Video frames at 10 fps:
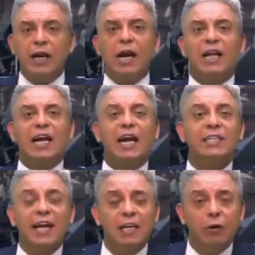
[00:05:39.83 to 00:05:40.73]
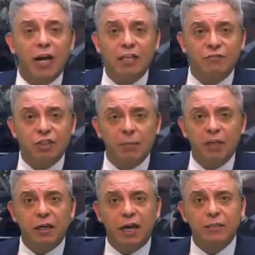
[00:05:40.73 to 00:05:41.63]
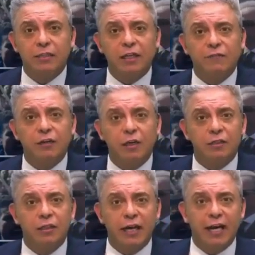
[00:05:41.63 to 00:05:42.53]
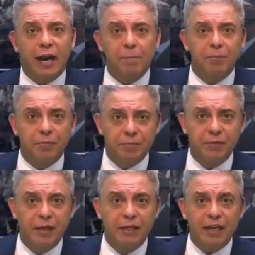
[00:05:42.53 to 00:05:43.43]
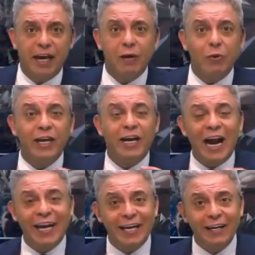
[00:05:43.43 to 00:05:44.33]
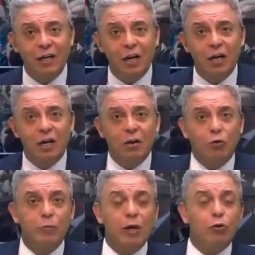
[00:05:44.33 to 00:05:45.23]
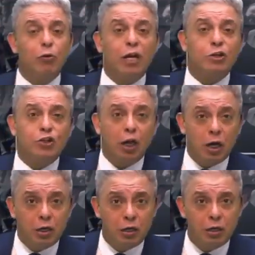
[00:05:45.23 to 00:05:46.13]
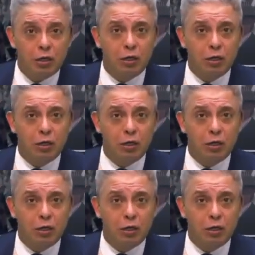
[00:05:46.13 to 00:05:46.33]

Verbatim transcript: انا اتحداك لو اي حد في الشعب يقدر يحدد تكلفه القطر ده كام تخيل واحنا جعانين وبناكل ورق الشجر